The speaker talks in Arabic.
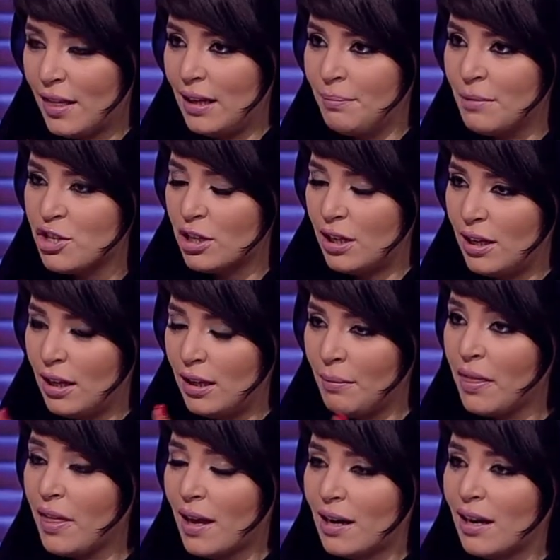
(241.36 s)

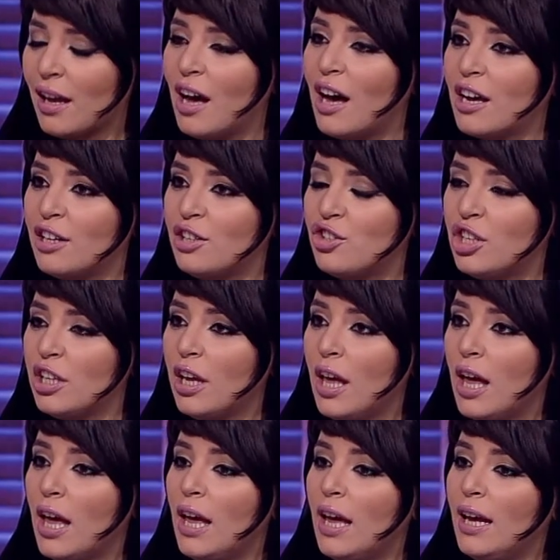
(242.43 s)
المظهر الخارجي, الخارجي نعم.
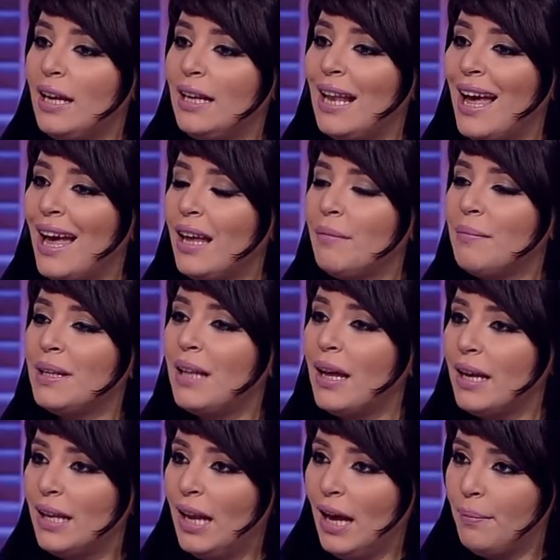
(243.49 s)
الى اي مدى
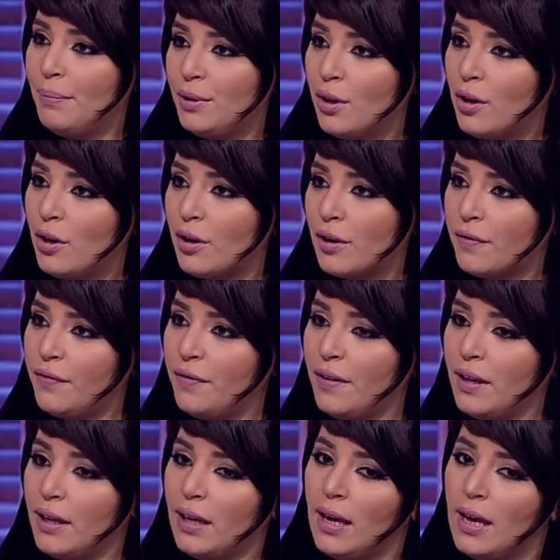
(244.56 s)
يلعب دور
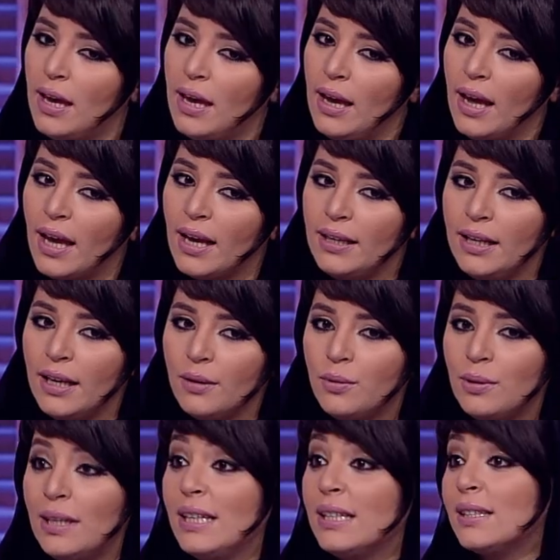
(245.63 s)
في خلني
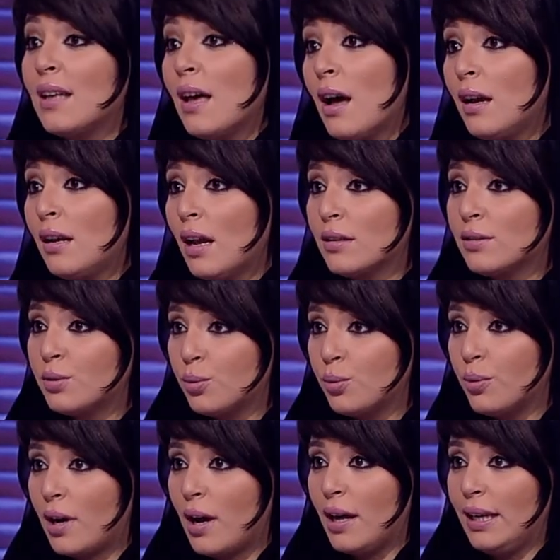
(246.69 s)
اقول ايصال
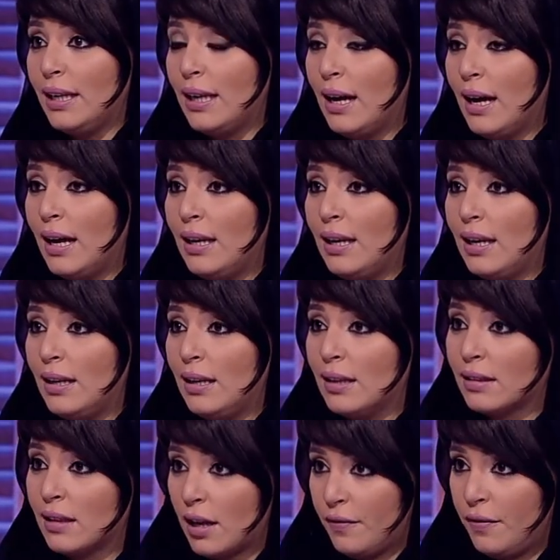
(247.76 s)
الصوره الى
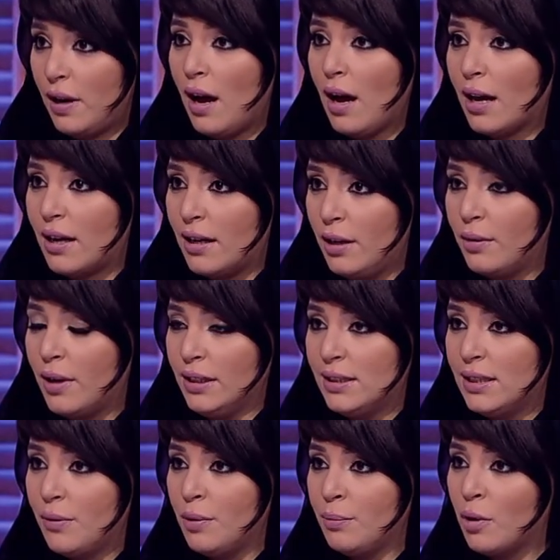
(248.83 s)
الطرف الاخر اللي هو قاعد
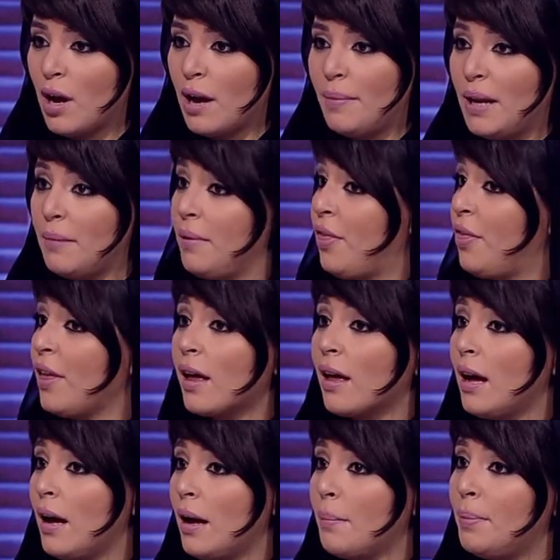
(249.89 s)
يسوي مقابله
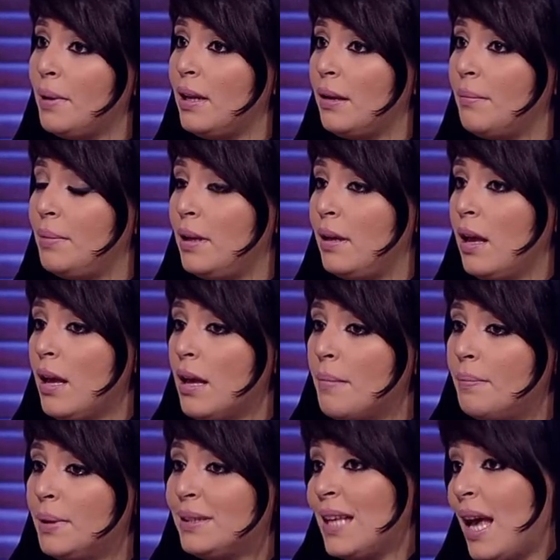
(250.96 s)
بالثقه
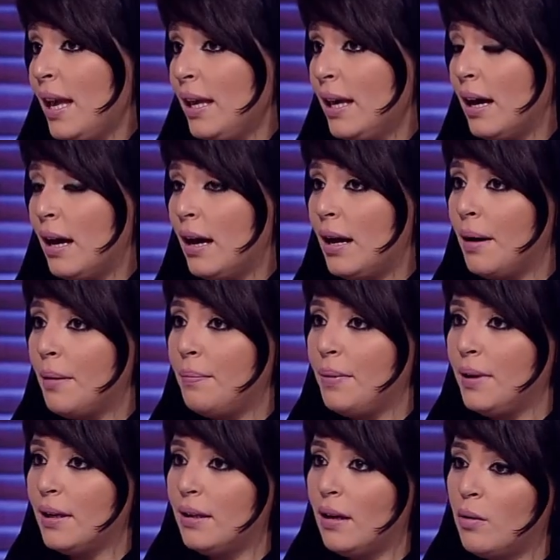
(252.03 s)
بالتهيئه
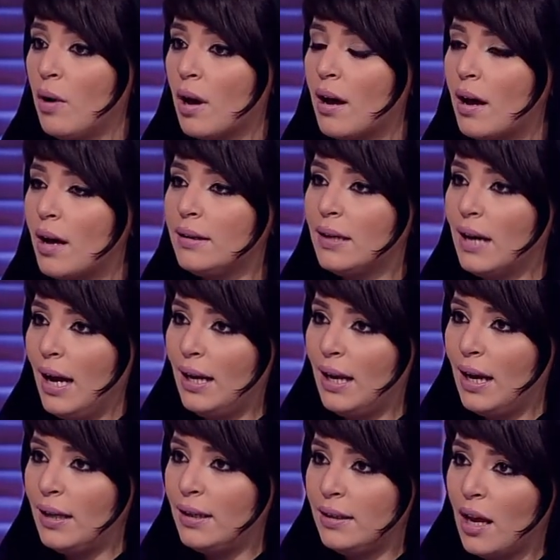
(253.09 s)
بانه هو قادر على
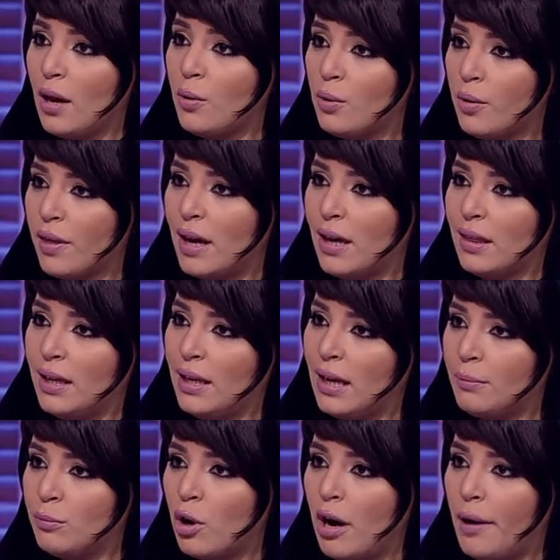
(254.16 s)
ان يخوض
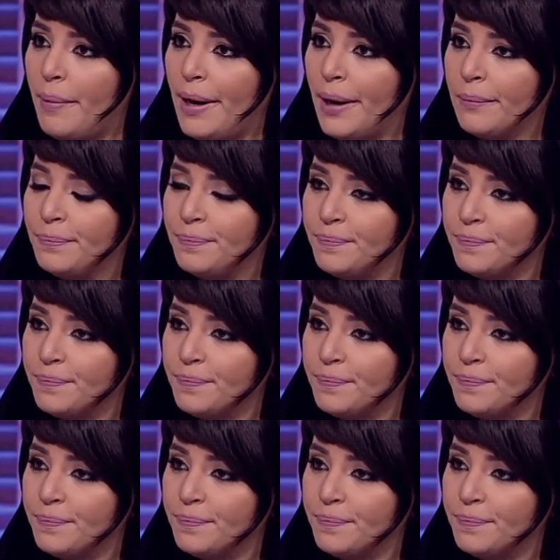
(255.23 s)
هذه المقابله.